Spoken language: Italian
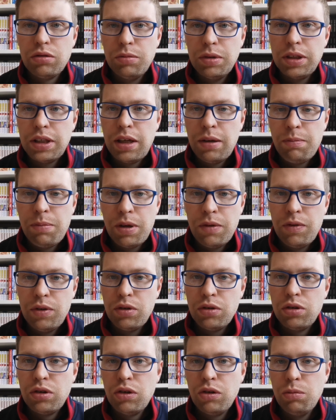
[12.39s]
come sempre in
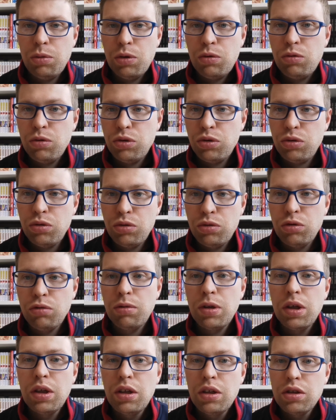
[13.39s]
video seguimi qui su
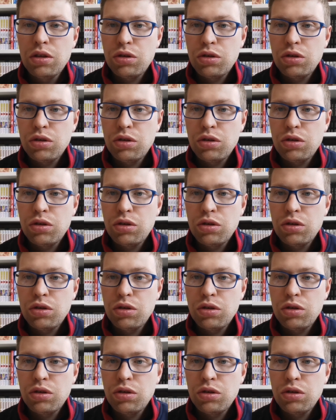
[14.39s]
YouTube,